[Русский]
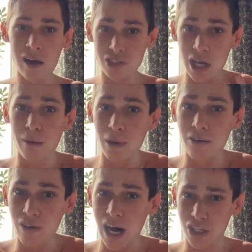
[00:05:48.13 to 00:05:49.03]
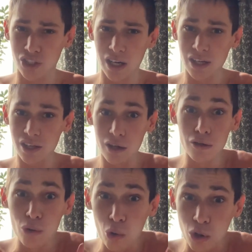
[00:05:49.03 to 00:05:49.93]
Самое важное,
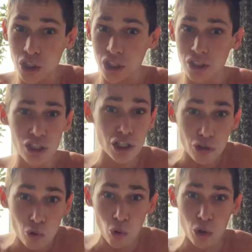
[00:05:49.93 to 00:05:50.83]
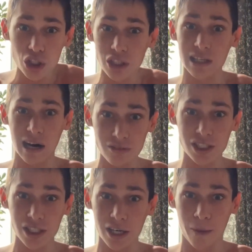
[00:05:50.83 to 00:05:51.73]
лучше, не хуже, как
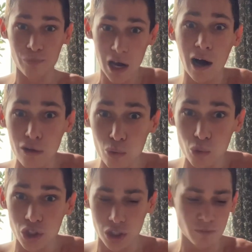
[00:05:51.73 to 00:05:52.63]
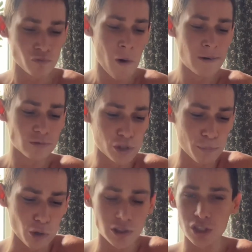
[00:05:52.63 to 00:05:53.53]
все, а лучше. Ты
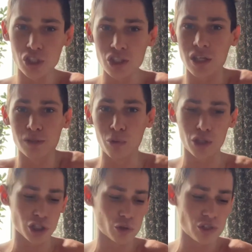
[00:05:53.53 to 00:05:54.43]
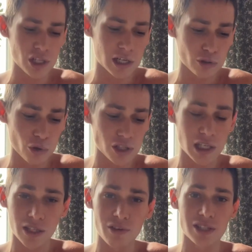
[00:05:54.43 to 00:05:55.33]
просто чисто смотришь, что те, которые,
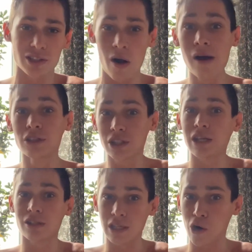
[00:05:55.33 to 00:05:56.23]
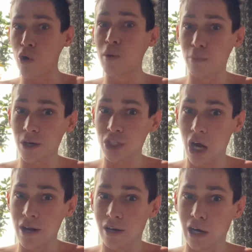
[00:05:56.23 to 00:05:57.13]
соответственно... Кстати, знакомые
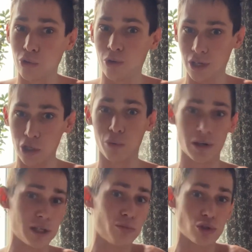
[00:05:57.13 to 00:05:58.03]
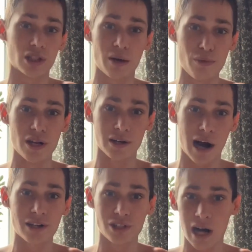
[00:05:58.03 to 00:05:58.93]
приезжали на каток. Я думал, они будут стабильно
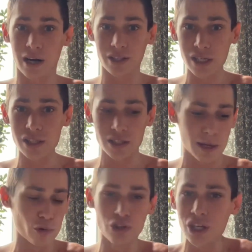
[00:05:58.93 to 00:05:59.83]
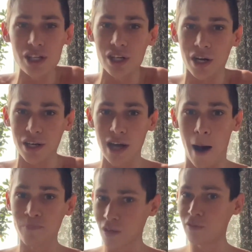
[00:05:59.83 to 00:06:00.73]
как-никак ездить со мной. Не, ни
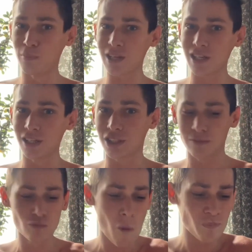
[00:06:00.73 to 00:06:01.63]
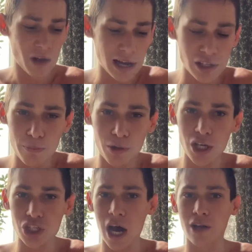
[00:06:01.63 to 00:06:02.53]
хрена, вы прикиньте. Они
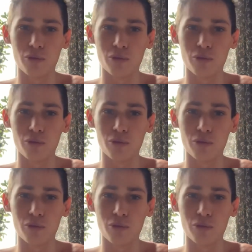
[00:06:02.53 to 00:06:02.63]
приезжают,